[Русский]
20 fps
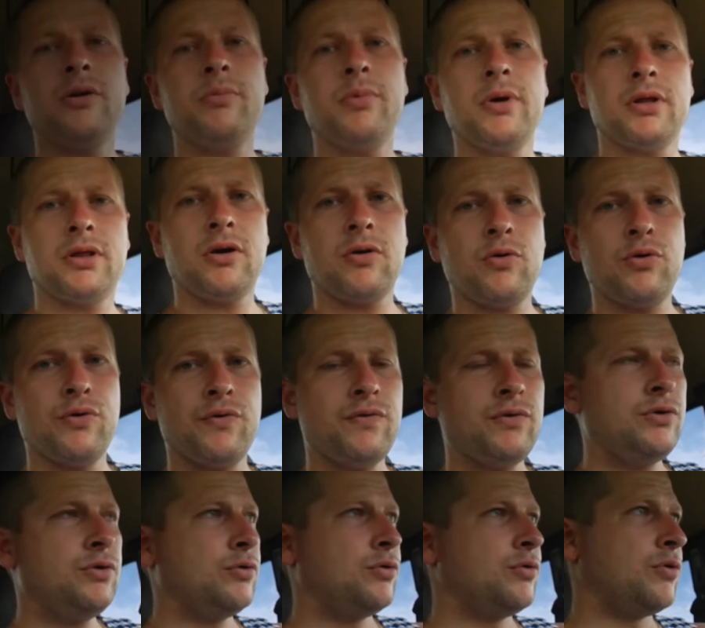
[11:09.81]
ребят, такое
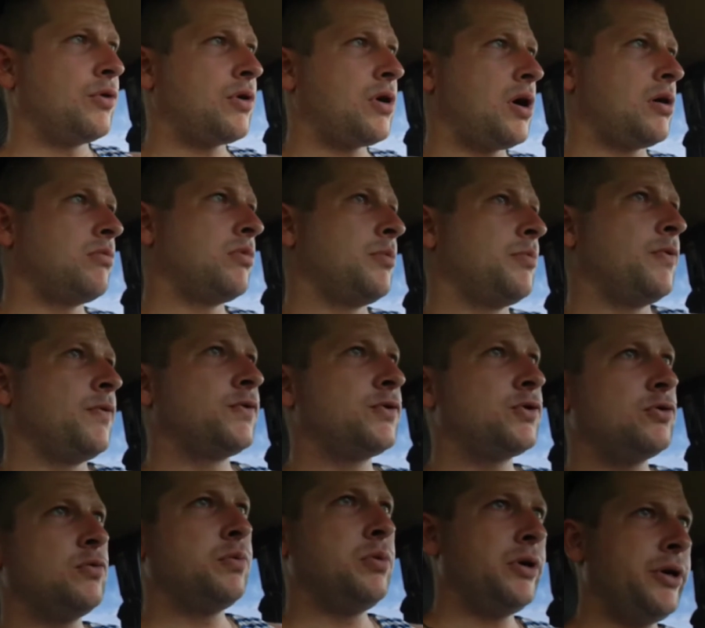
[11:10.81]
видео как бы по
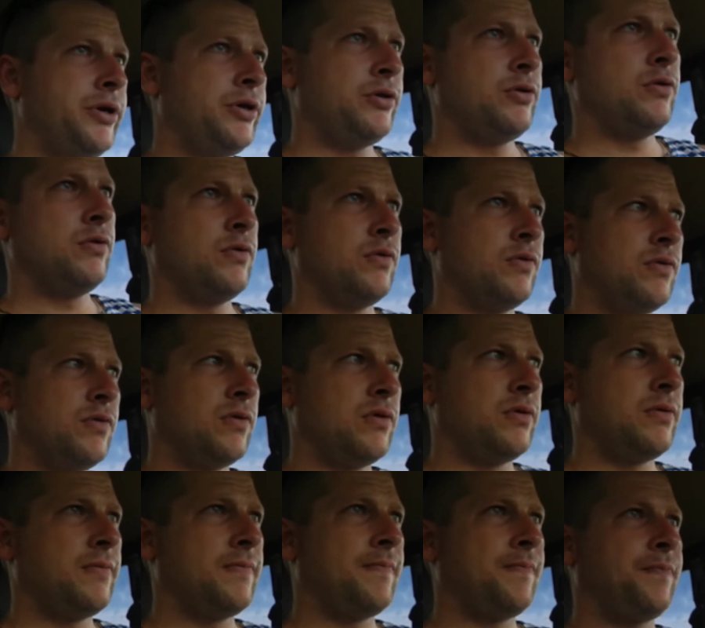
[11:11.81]
вступлению
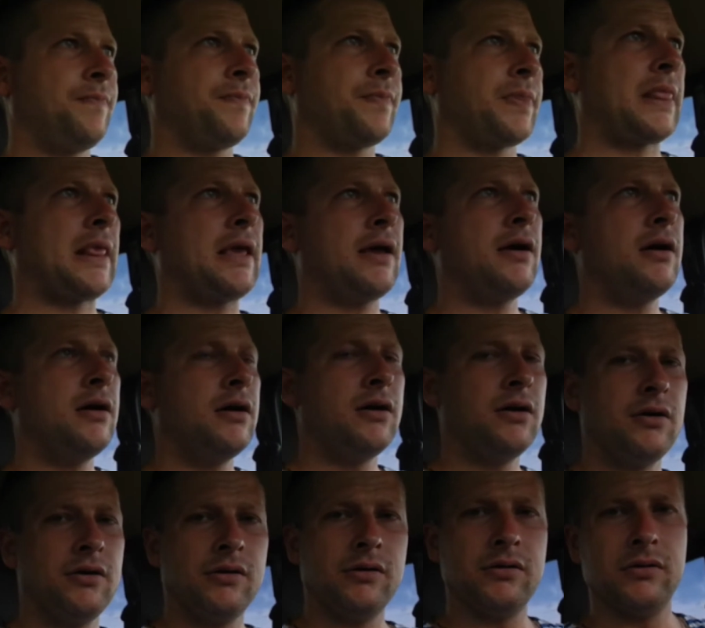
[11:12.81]

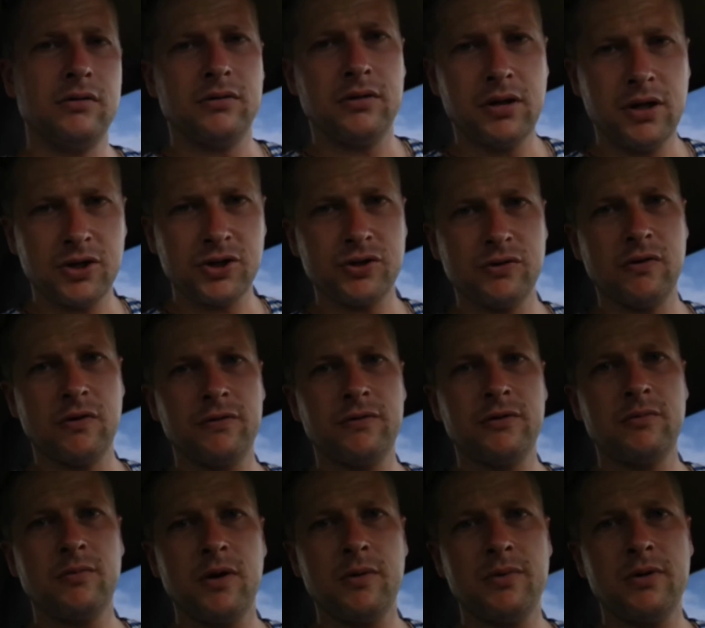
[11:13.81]
а, нашего
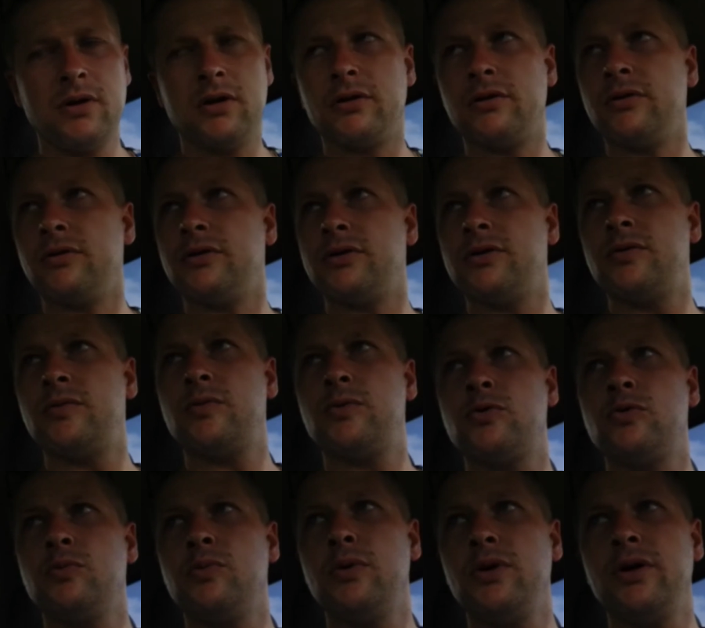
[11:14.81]
автомобиля, то есть
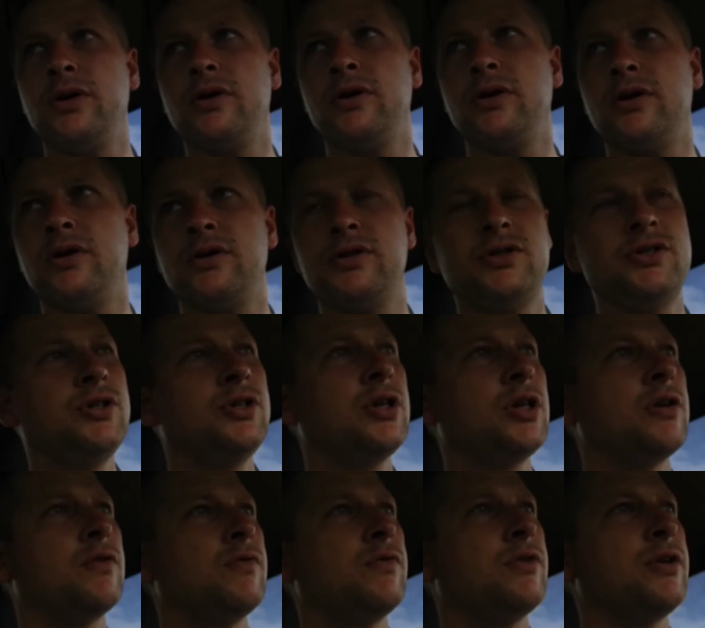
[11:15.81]
вступление
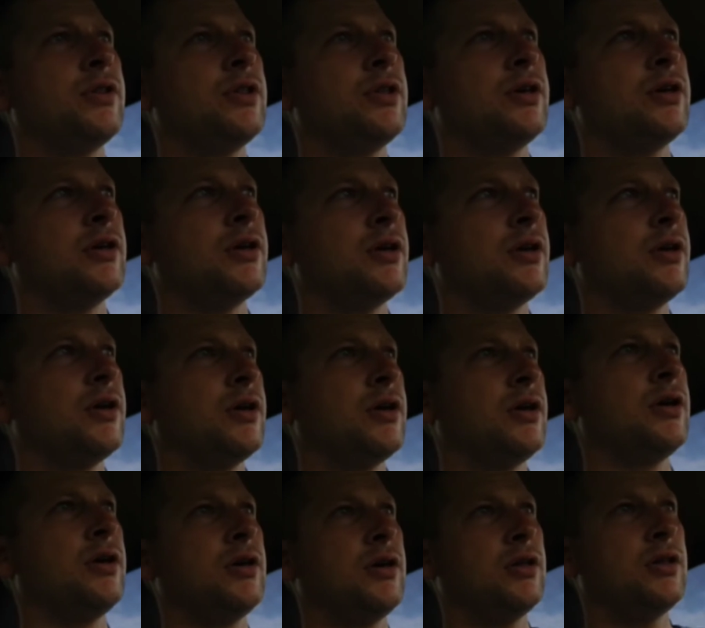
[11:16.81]
синьки в ряды
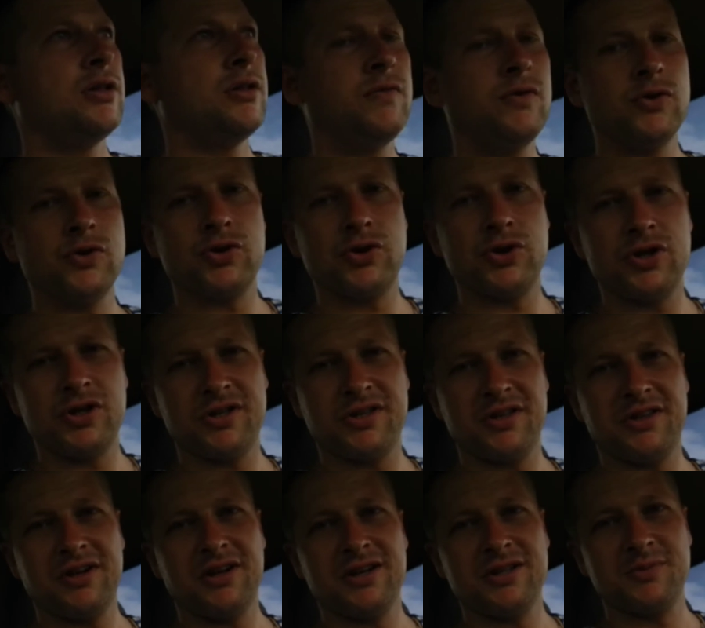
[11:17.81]
движущихся
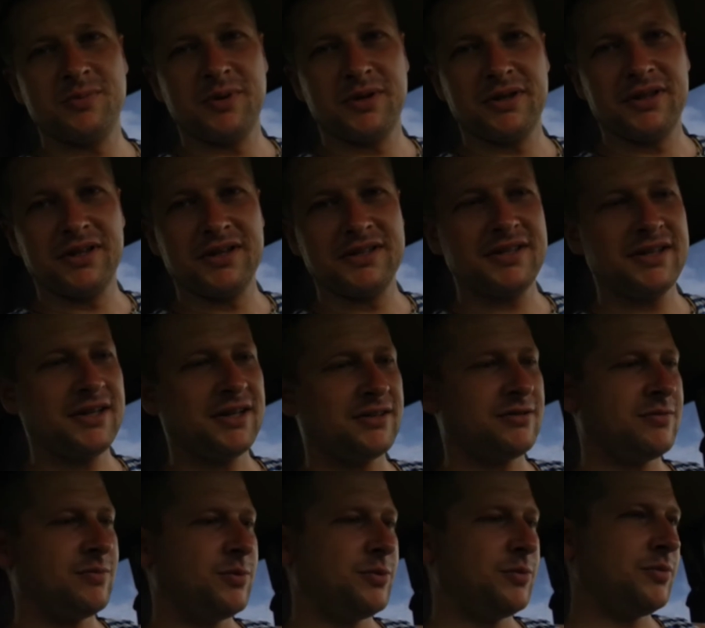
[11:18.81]
транспортных
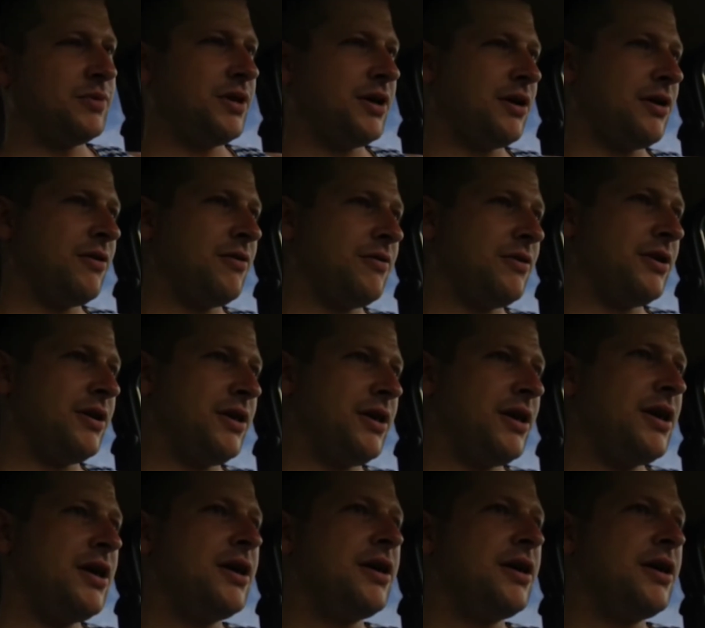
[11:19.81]
средств, будем так говорить.